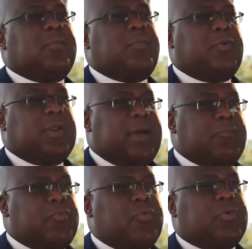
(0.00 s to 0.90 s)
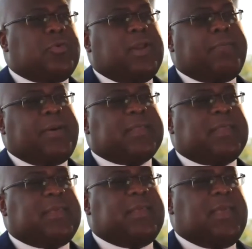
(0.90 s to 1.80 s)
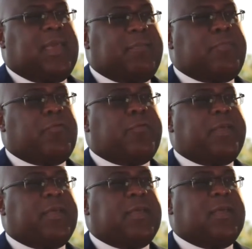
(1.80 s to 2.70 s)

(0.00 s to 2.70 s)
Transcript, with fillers: pour l'amour de la patrie éprouvée